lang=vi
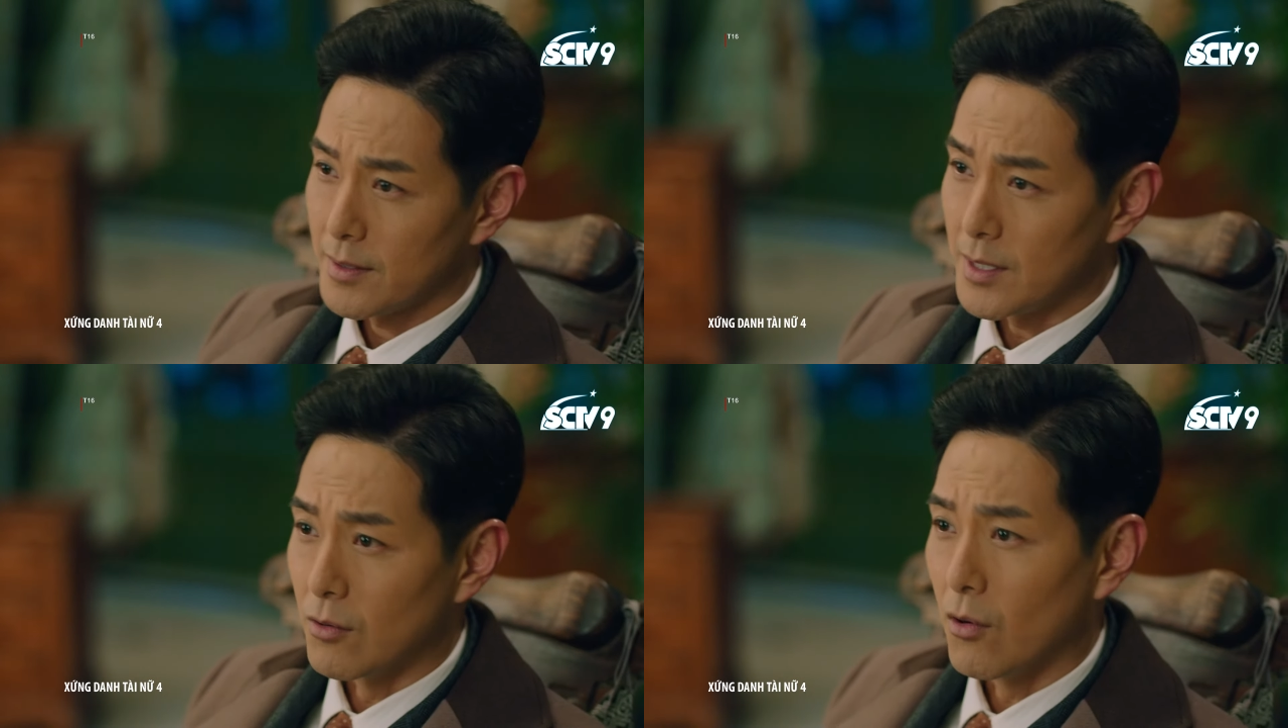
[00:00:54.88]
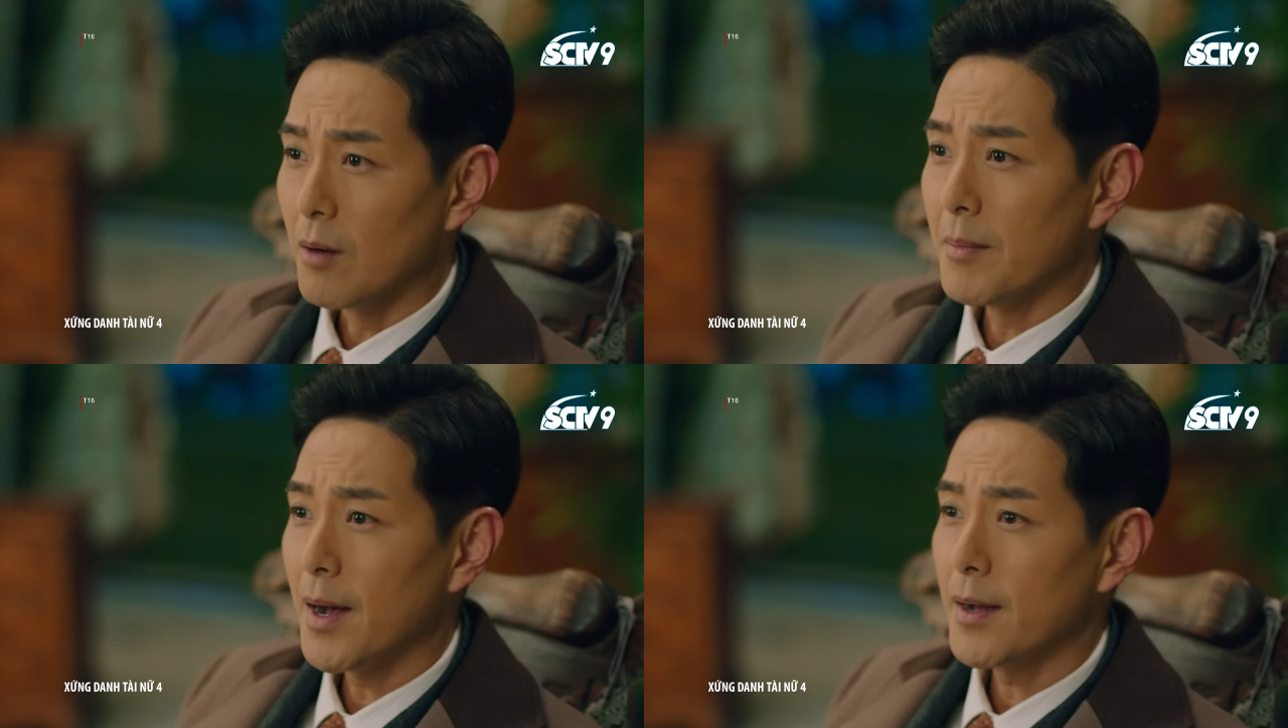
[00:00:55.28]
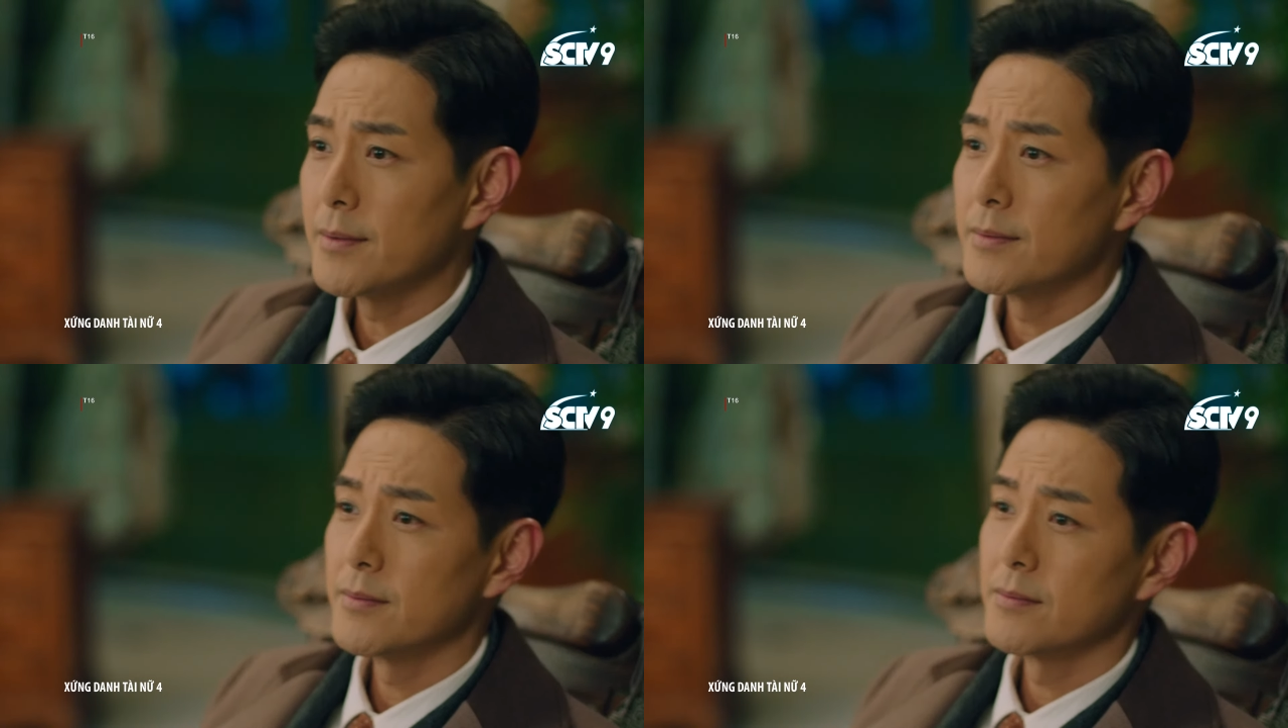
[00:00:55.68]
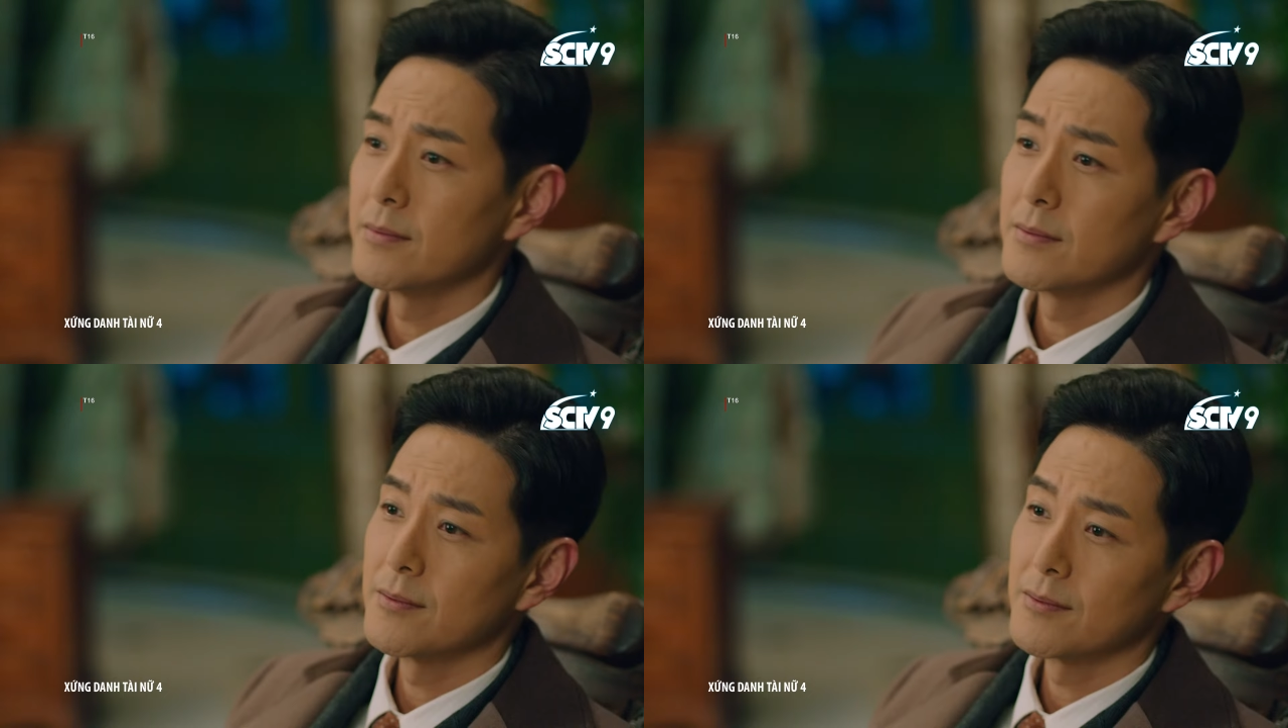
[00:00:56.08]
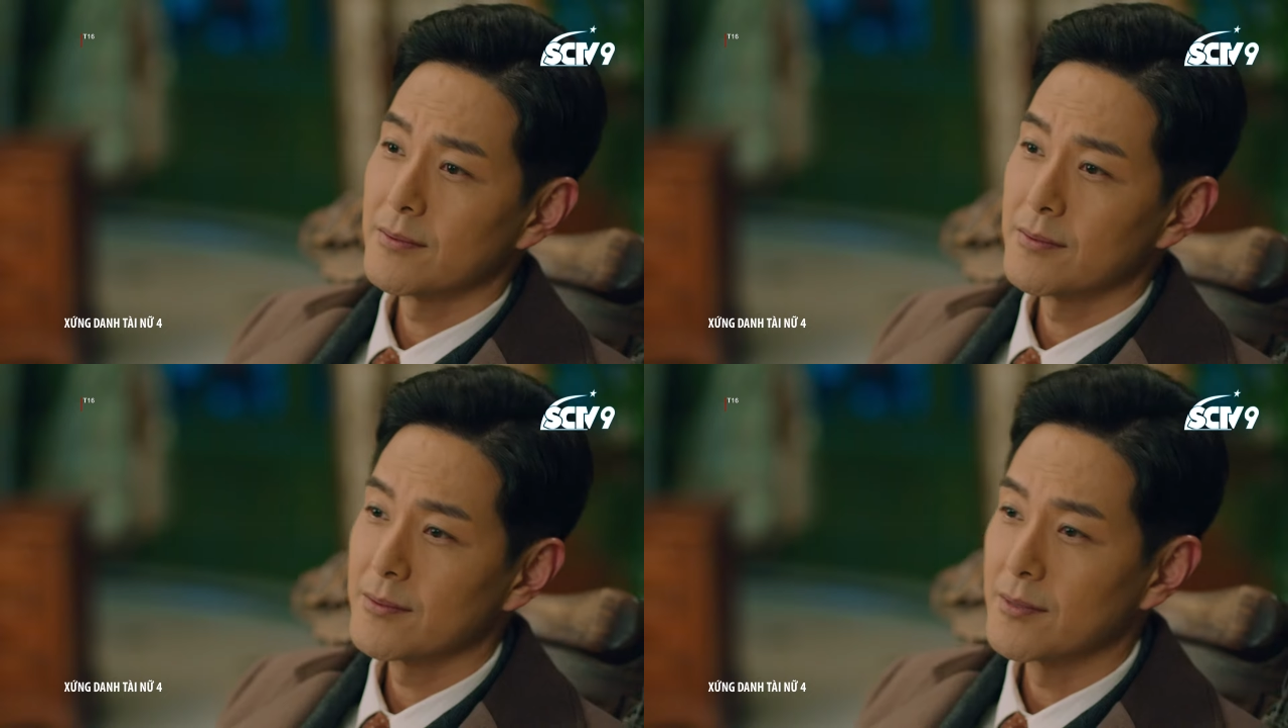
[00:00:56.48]
Cuối cùng má tôi
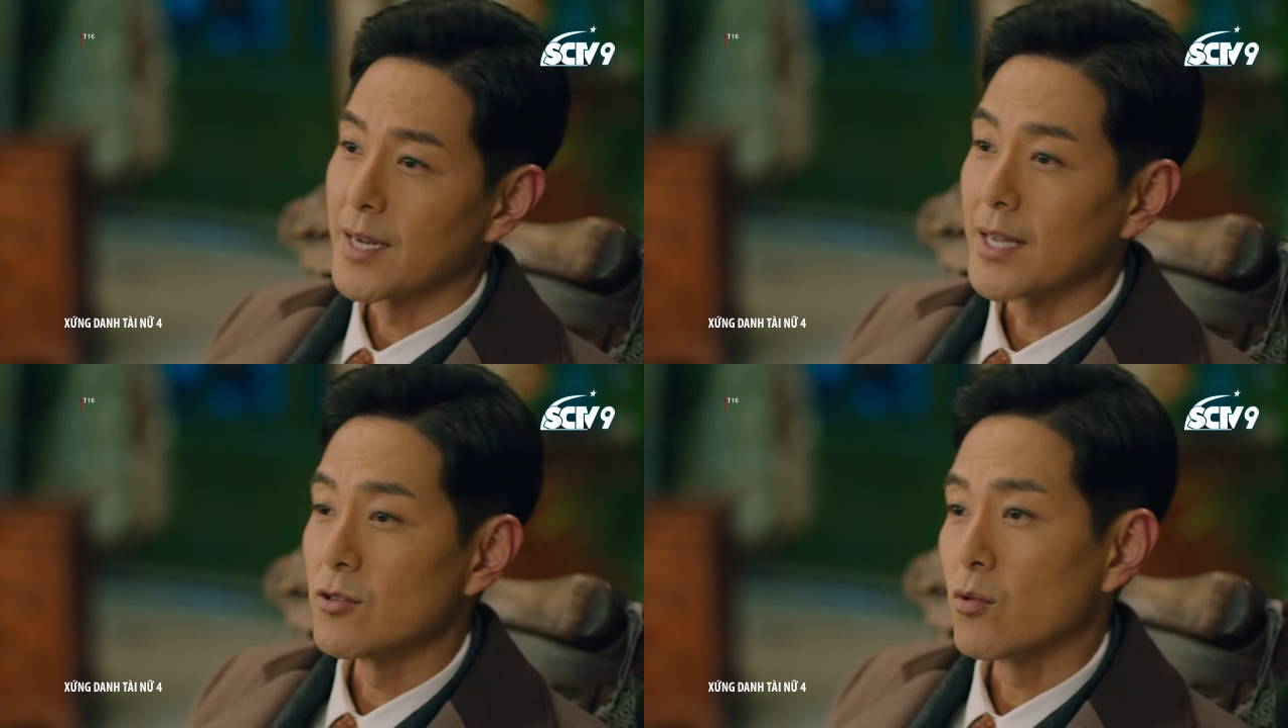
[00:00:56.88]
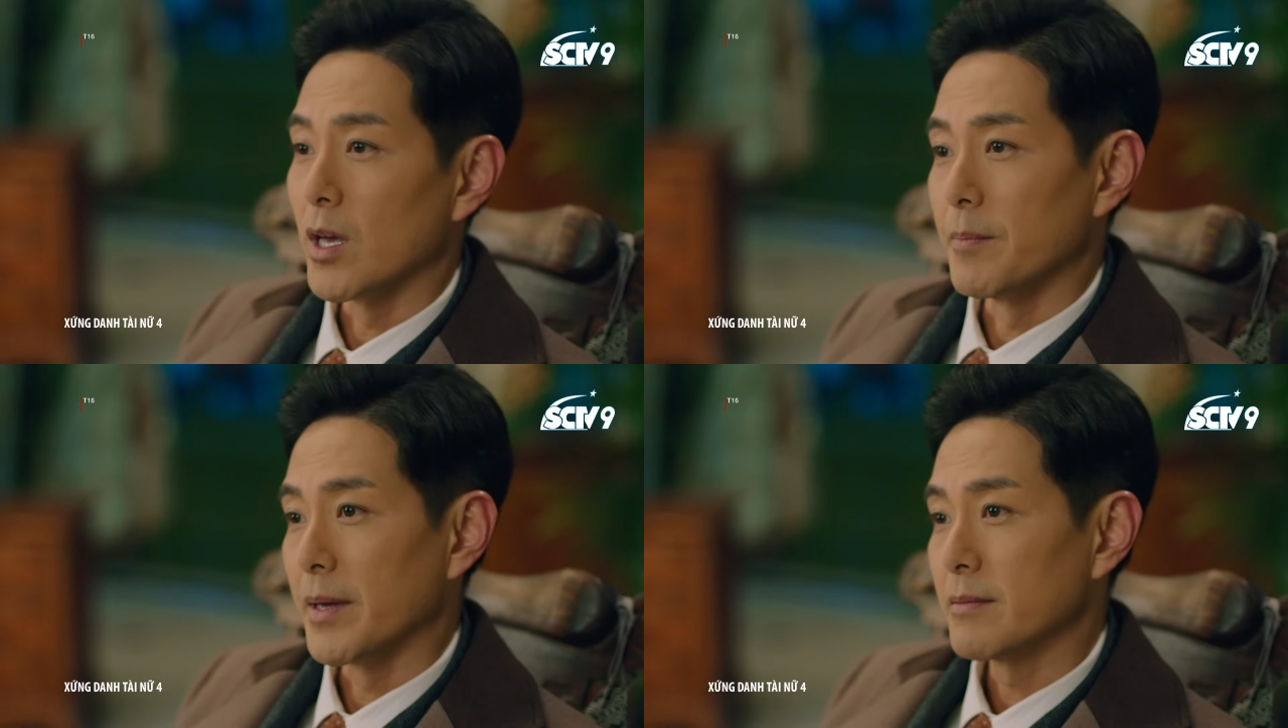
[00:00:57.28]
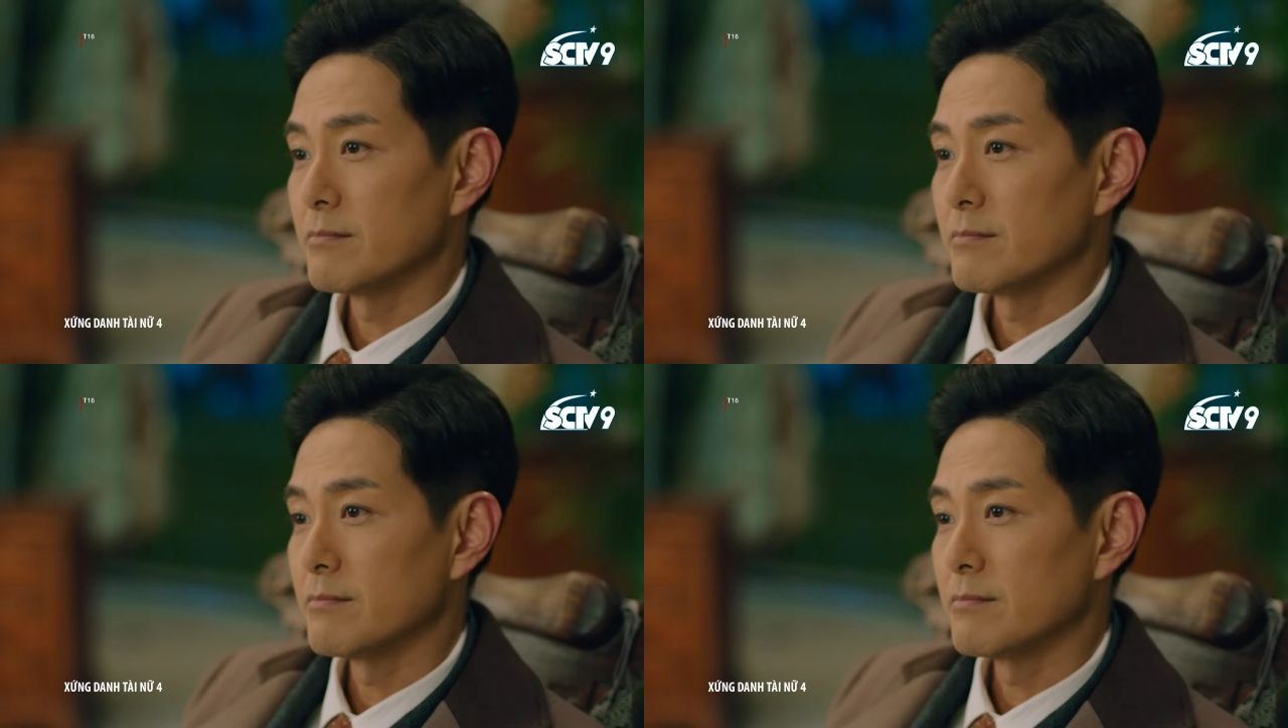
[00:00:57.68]
Đã chọn Quế Bình